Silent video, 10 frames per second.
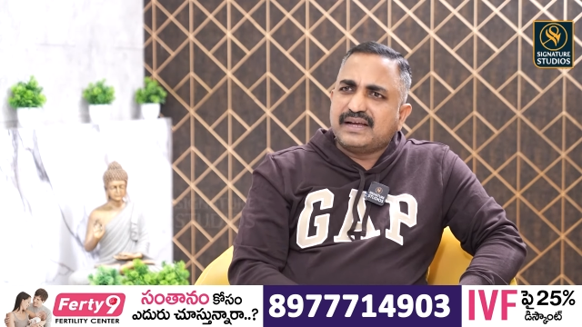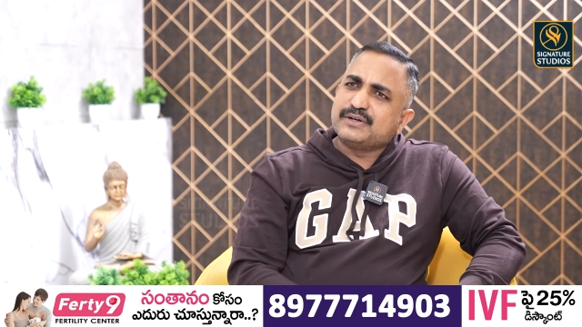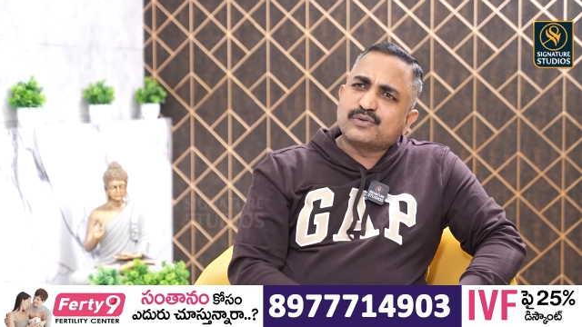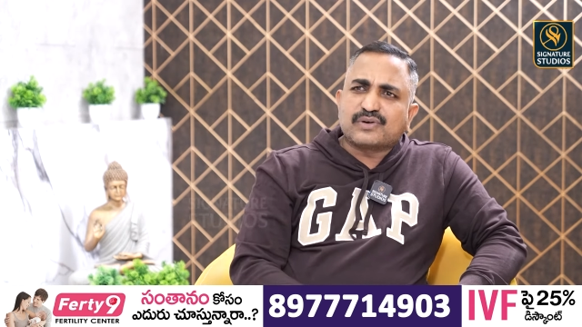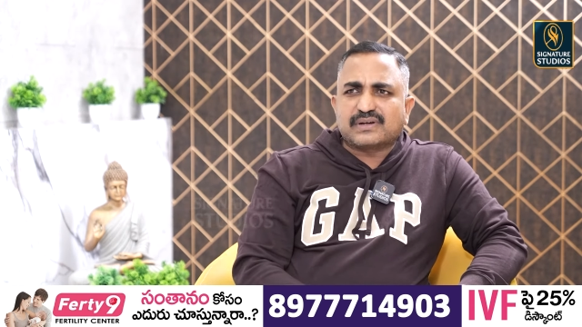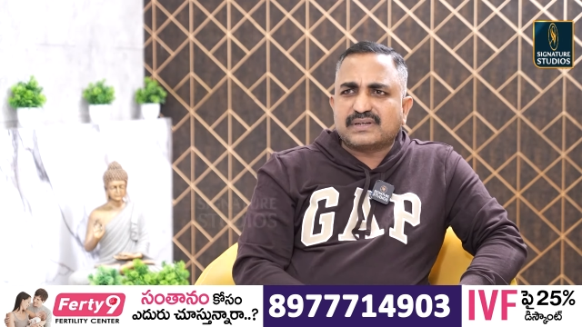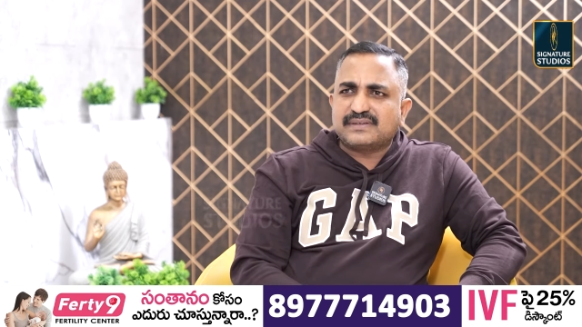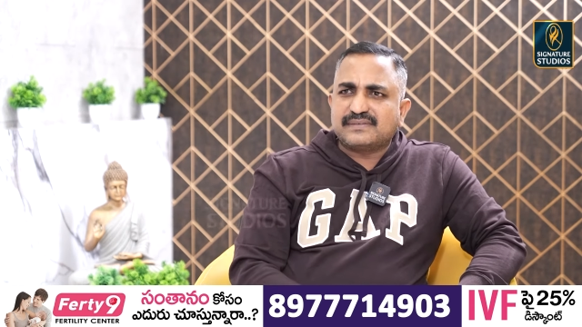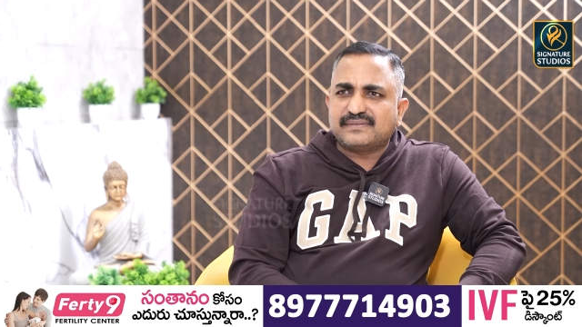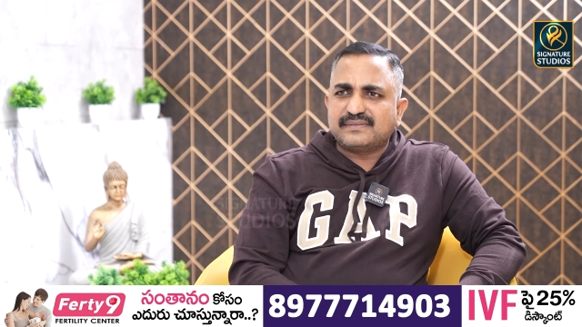ఎయిట్ ఓ క్లాక్
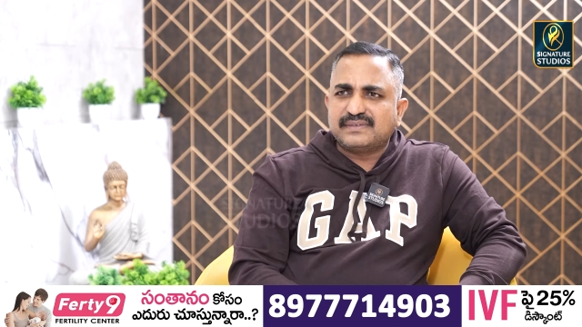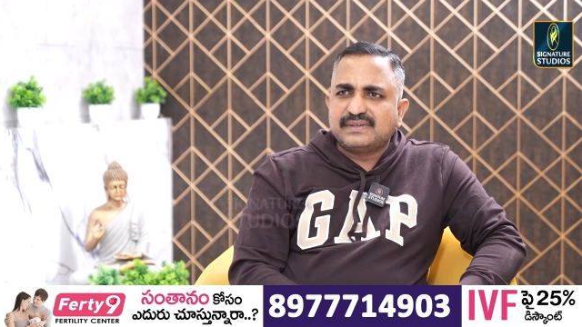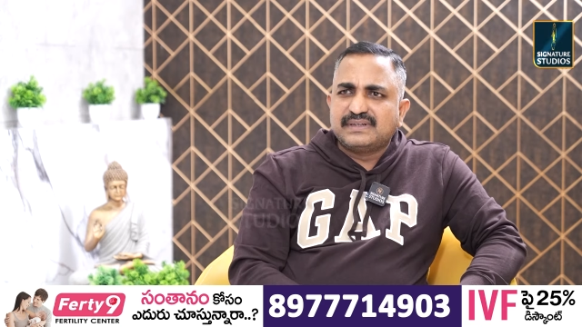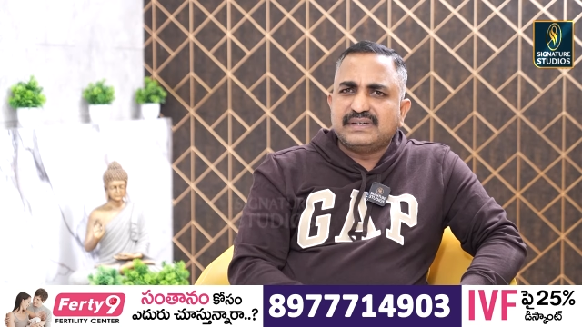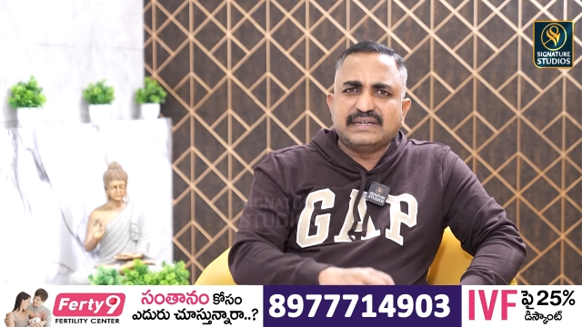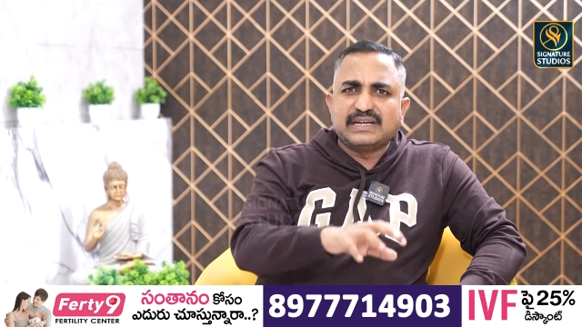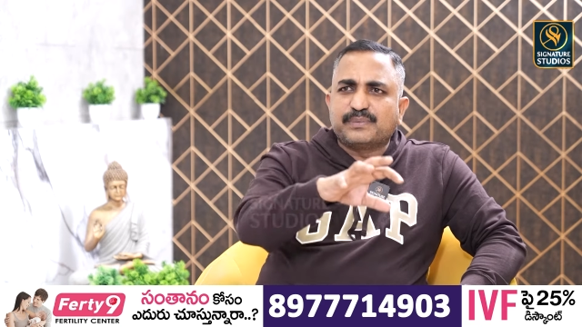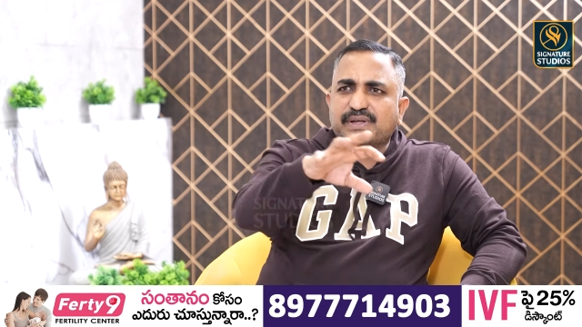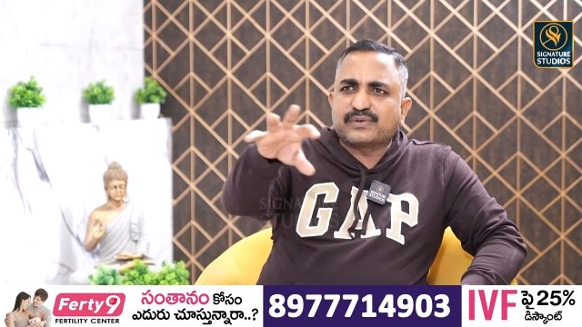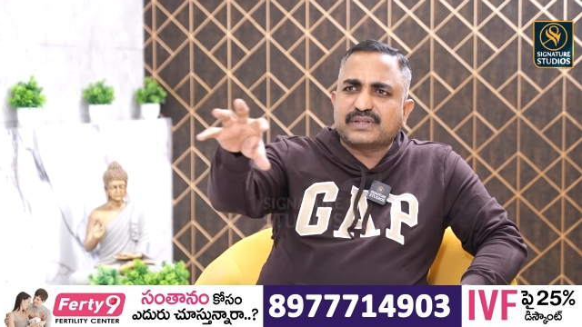ఇంటి
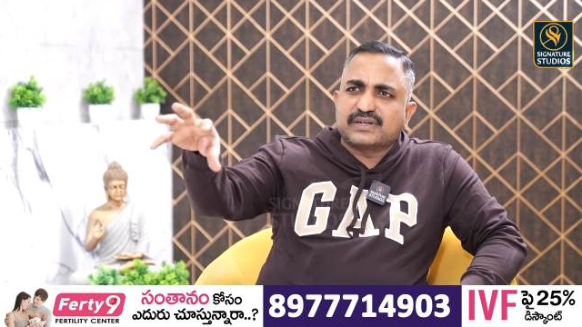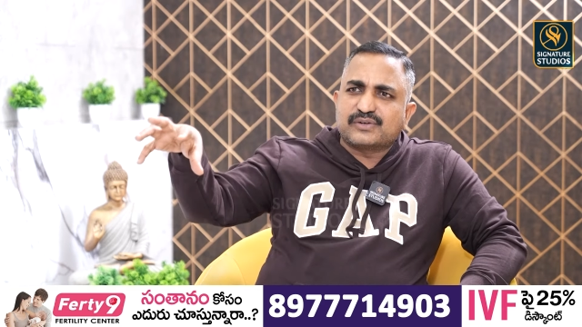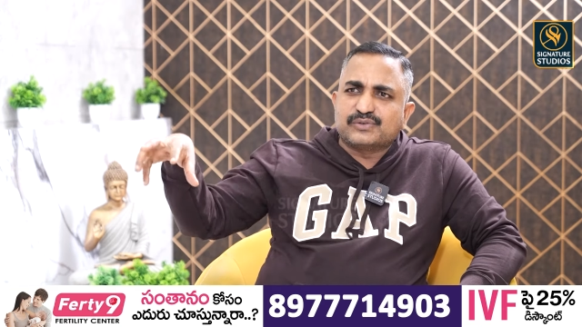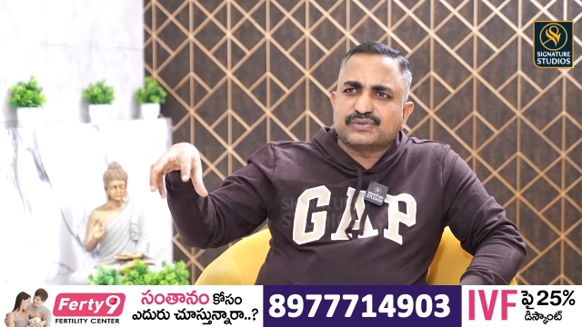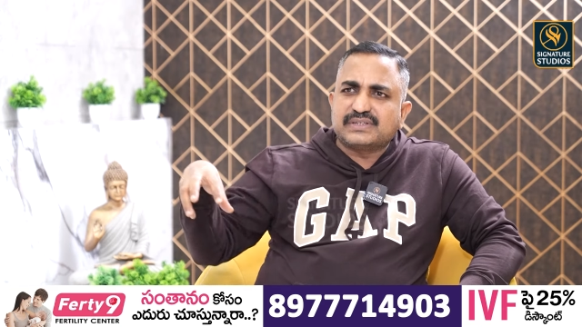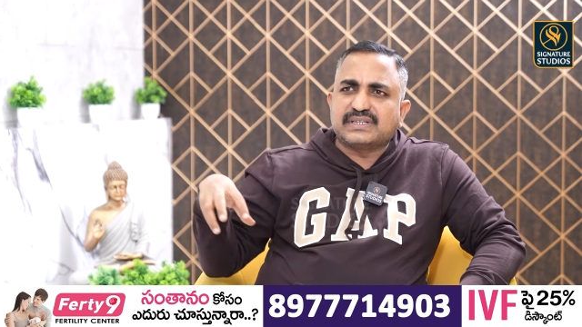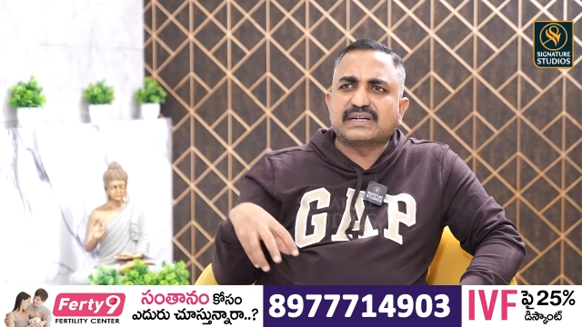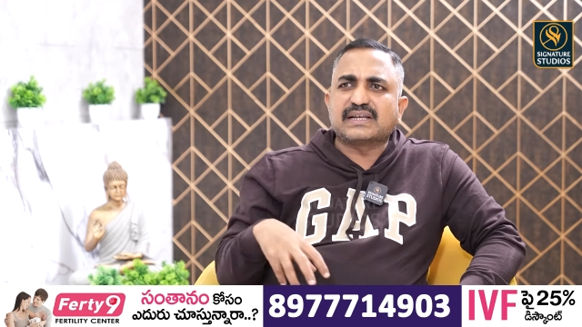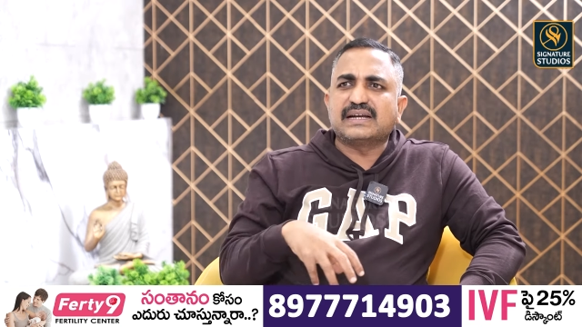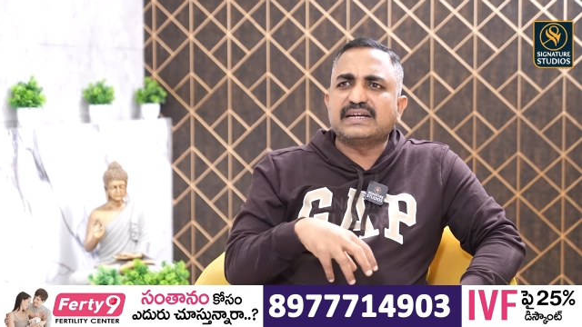పాదొక దగ్గర కూర్చొని
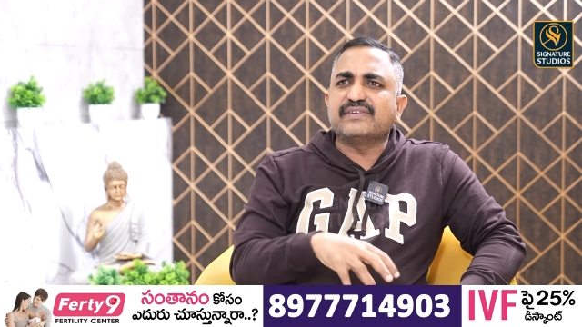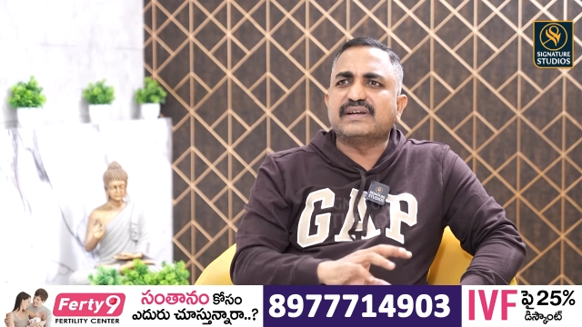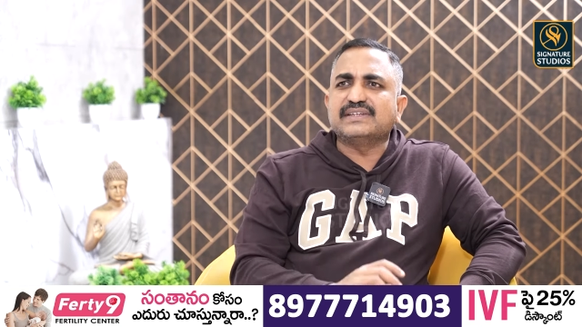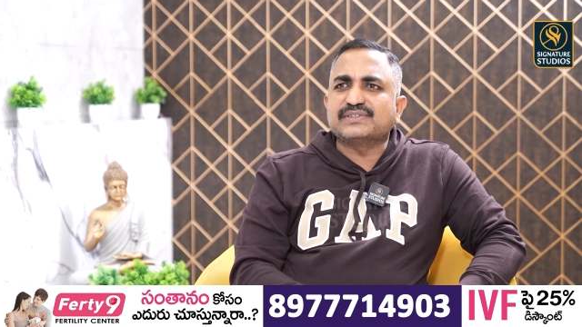తినడం లాంటివి అన్నీ